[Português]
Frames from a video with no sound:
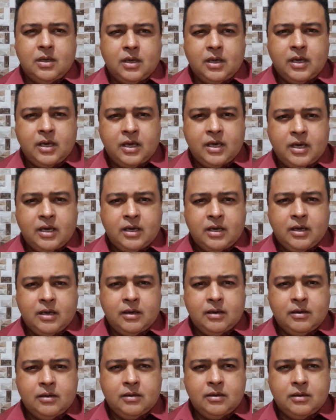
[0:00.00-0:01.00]

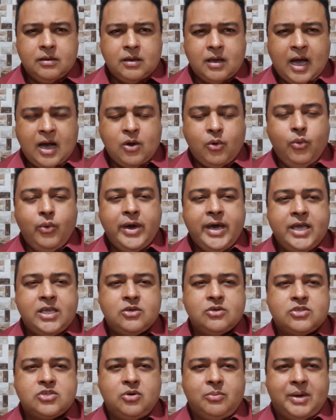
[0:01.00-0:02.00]
É,
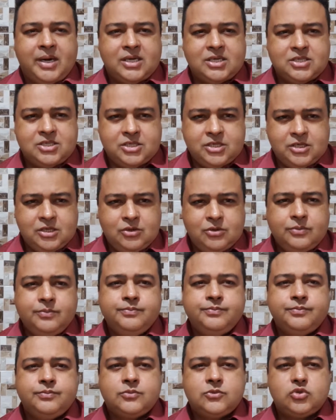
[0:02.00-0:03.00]
aguente o seu martírio.
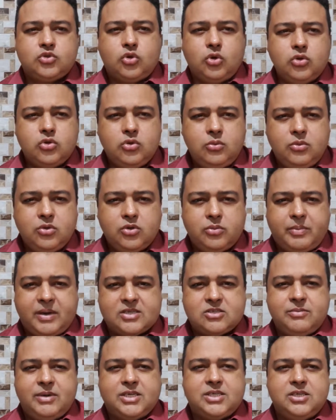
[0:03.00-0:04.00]
Todo mundo
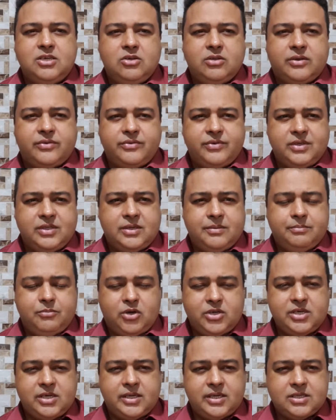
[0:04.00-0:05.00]
passa martírio na vida,
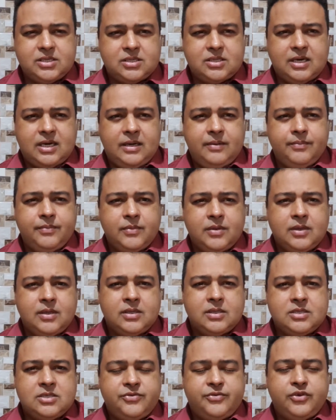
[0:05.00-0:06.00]
pode acreditar
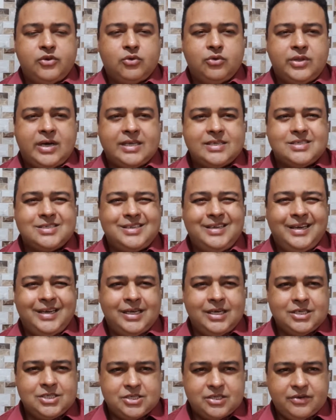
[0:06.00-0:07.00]
dificuldades
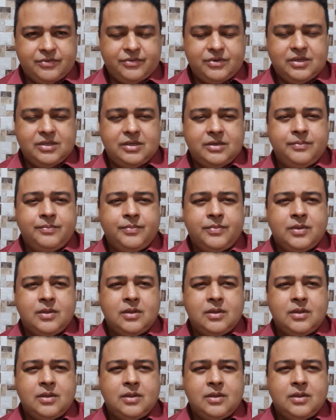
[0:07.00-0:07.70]
grandes na vida.